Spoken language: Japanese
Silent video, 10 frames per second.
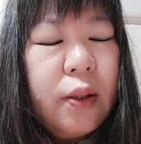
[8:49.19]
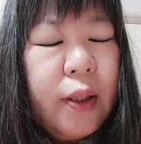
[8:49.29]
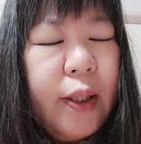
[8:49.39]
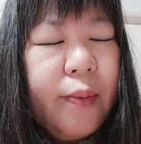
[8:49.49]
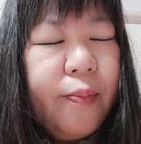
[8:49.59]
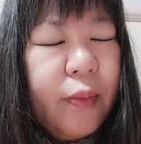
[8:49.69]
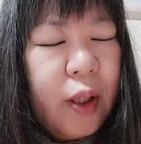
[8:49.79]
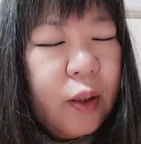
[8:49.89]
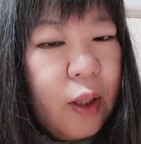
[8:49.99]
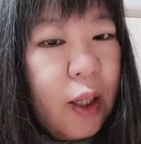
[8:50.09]
で、
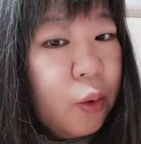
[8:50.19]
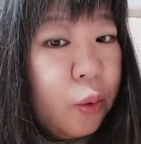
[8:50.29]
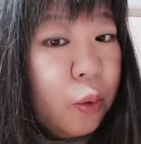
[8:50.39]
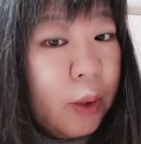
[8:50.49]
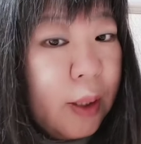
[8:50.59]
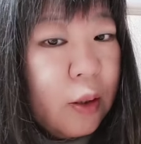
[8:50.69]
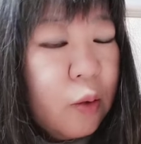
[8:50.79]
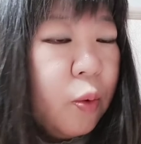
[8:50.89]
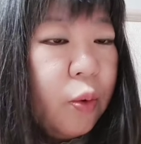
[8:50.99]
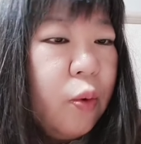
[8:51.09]
あの、ハートのね、
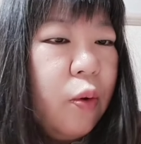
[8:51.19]
雲の